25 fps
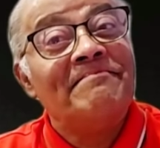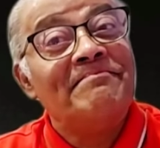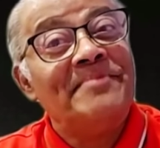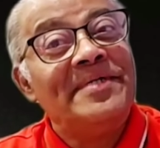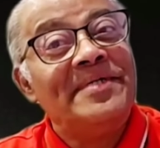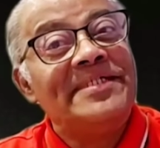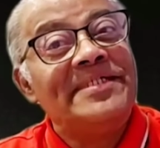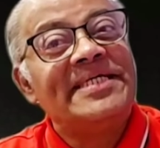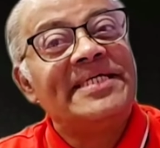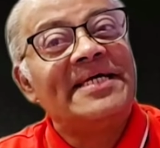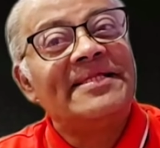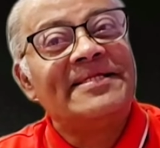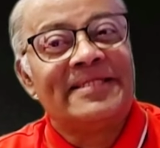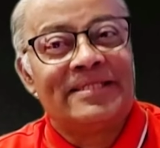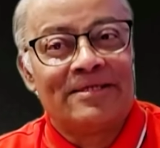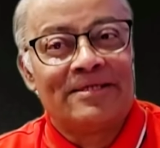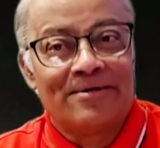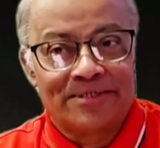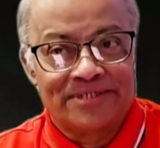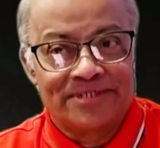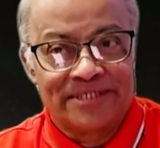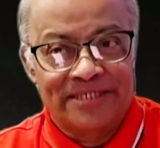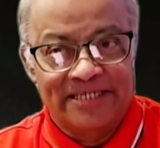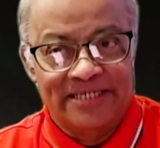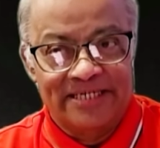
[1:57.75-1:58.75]
ভিসা দিতে
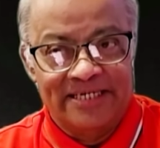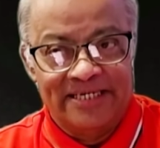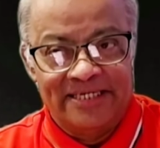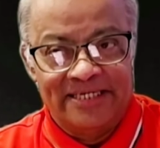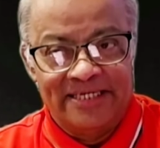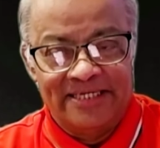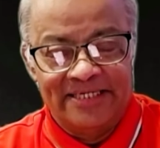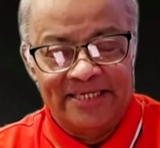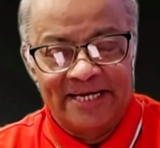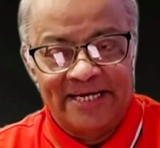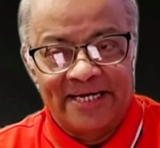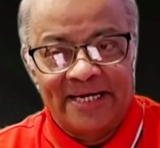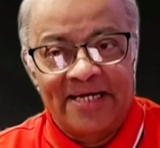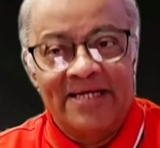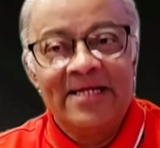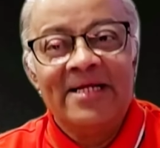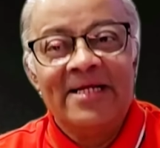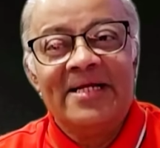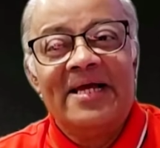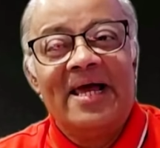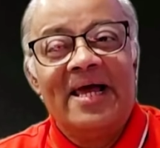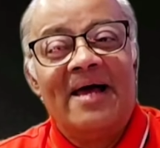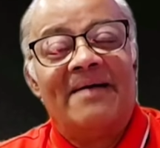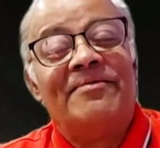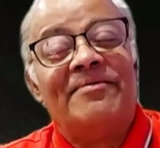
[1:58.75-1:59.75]
অস্বীকৃতি জানায়
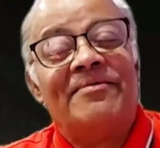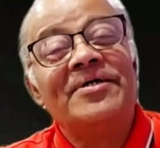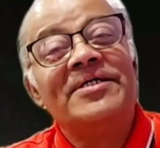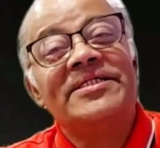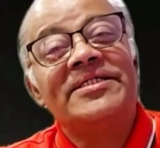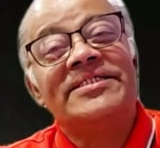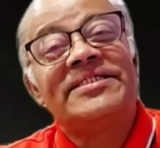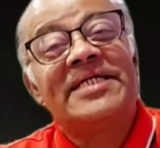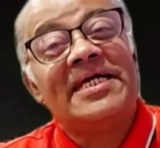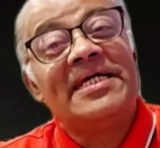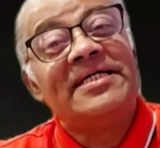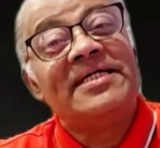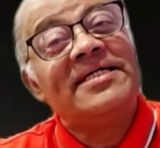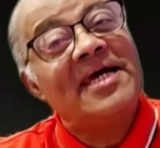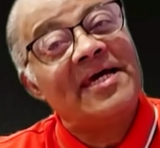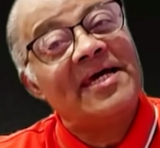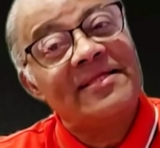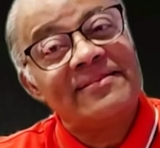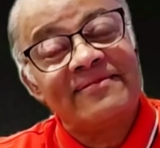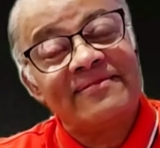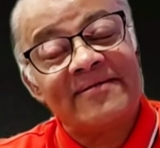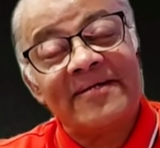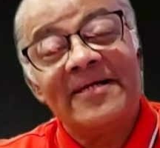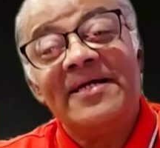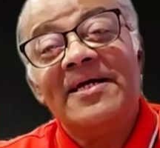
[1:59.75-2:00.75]
এবং সেই
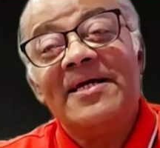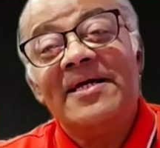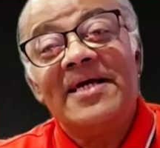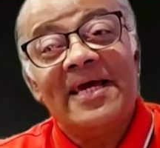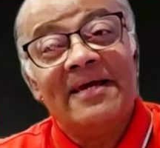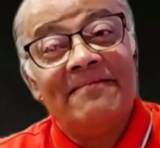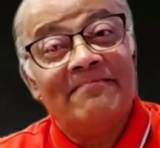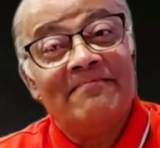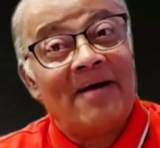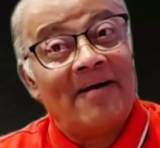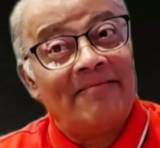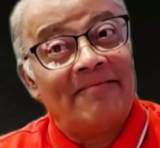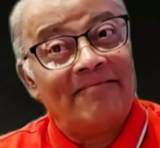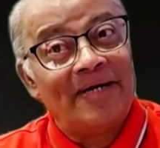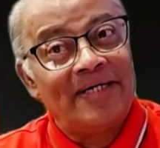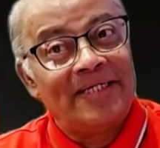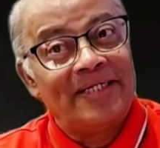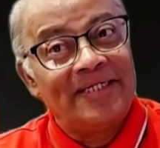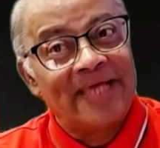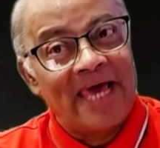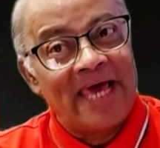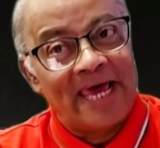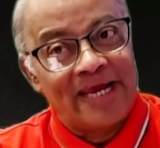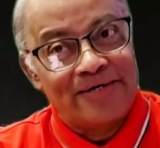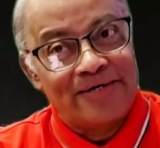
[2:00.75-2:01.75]
ক্ষেত্রে এই মামলাটি দায়ের